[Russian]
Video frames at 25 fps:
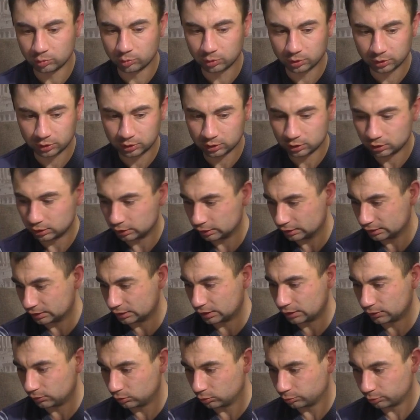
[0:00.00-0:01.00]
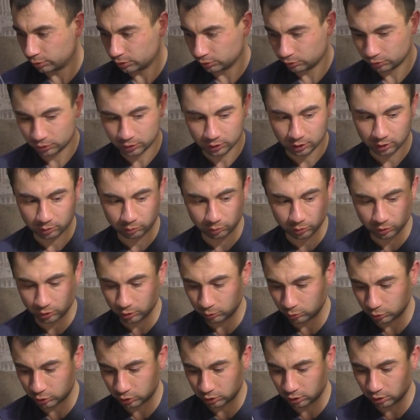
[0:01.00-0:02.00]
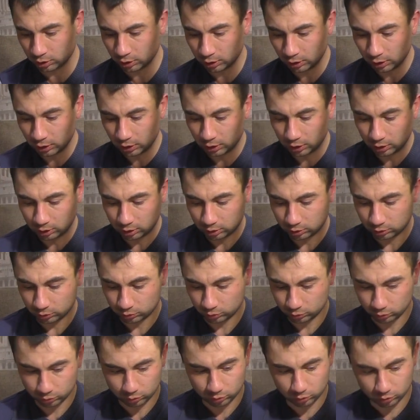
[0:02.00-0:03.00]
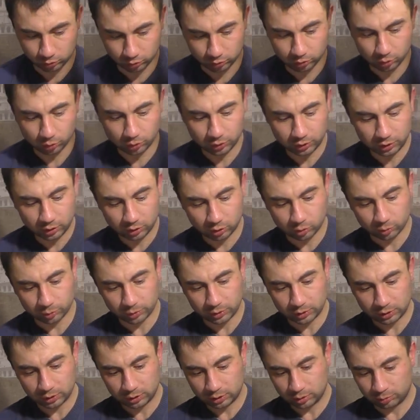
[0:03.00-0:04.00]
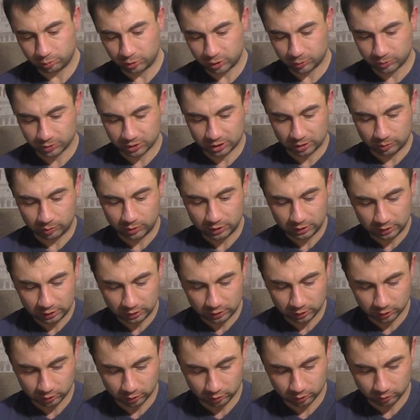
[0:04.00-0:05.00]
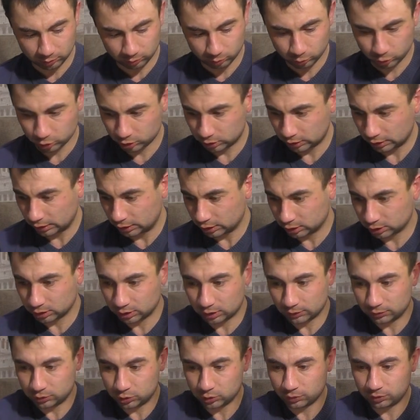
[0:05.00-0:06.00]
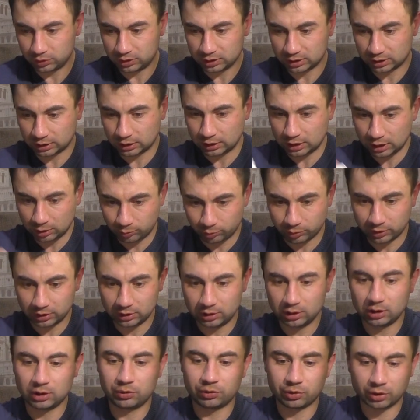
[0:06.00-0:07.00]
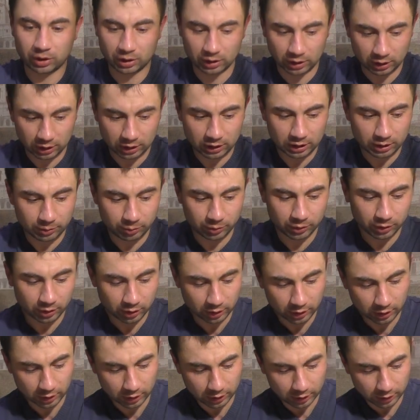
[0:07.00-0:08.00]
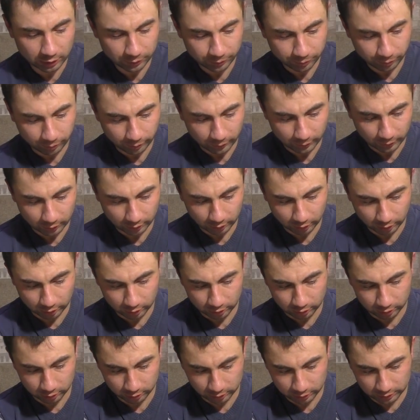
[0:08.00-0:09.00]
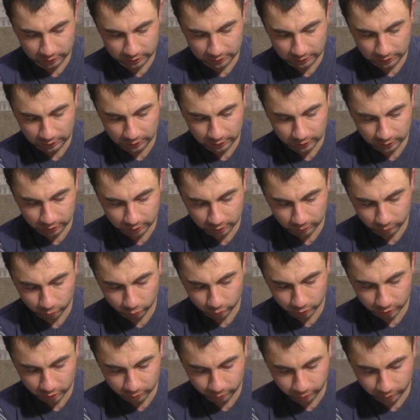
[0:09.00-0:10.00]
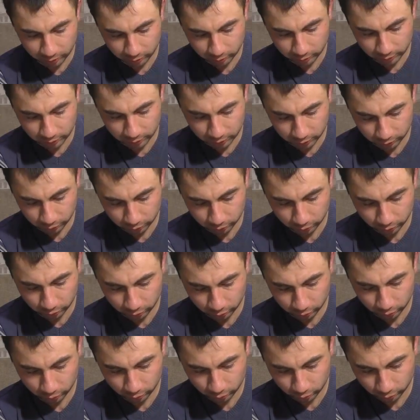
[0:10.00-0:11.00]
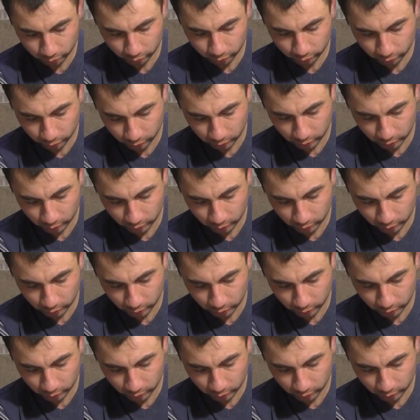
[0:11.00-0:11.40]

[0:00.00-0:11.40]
на болты и оставлю прямо вот так, потому что ну, других у меня приспособлений нет. Можно, конечно, это все в тисках, по идее, кверх ногами. А, изоленты многие приматывают. Ну, но